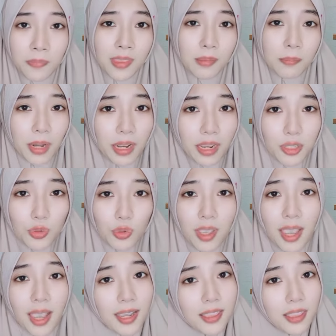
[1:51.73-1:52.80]
mereka
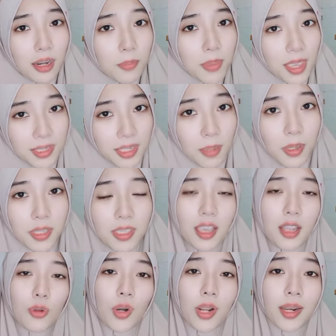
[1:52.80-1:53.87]
juga akan terbiasa
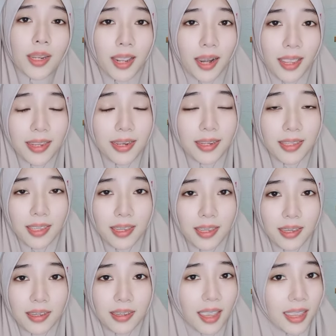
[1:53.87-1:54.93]
baca Al-Quran yang lainnya.
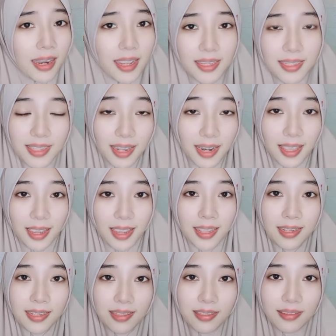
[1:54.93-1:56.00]
Nggak ada yang salah kan?